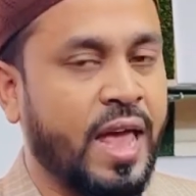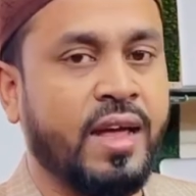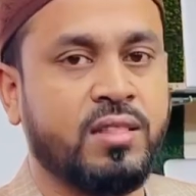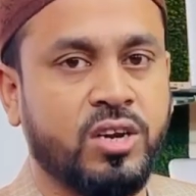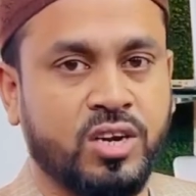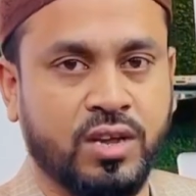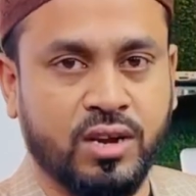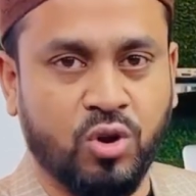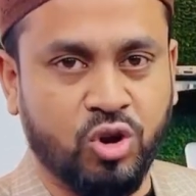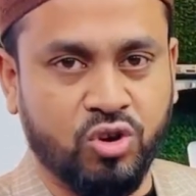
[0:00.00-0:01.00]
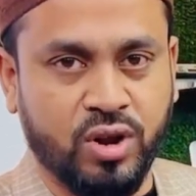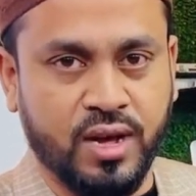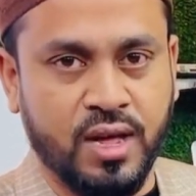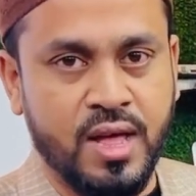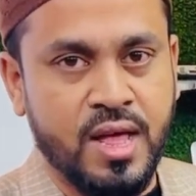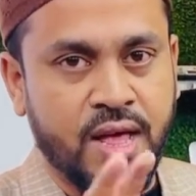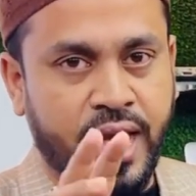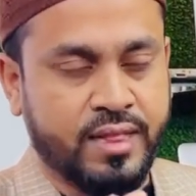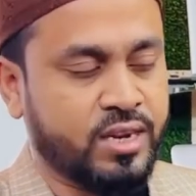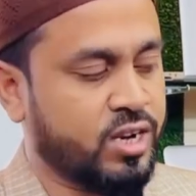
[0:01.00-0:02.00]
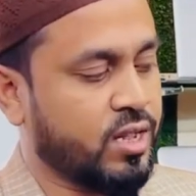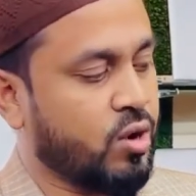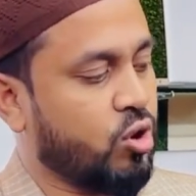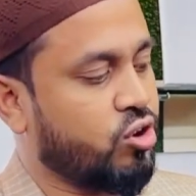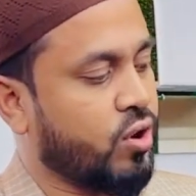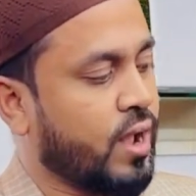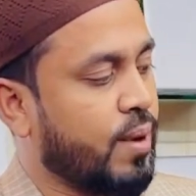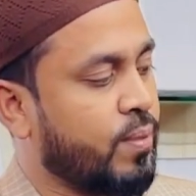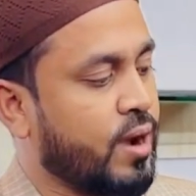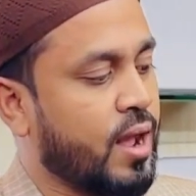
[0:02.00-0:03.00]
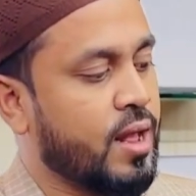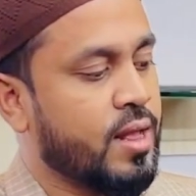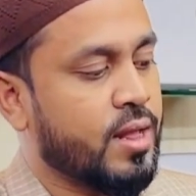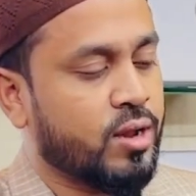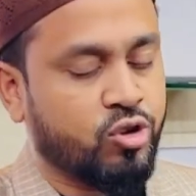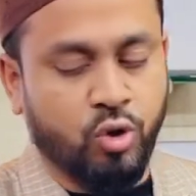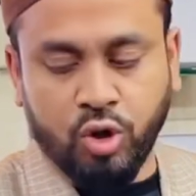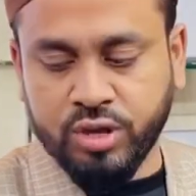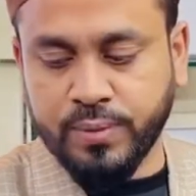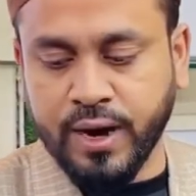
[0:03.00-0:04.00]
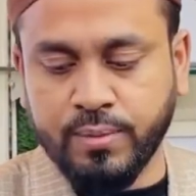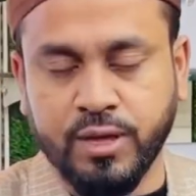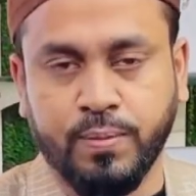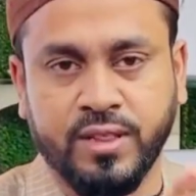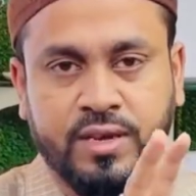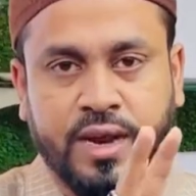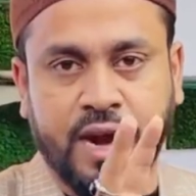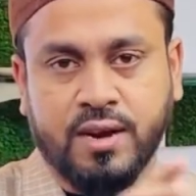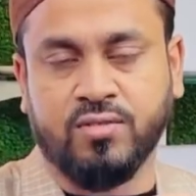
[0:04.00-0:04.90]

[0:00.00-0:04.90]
একত্রিশ হাজার নয়শো টাকা একত্রিশ হাজার নয়শো টাকা আপনারা ষোলো জিবি র্যাম দিয়ে পাচ্ছেন একটা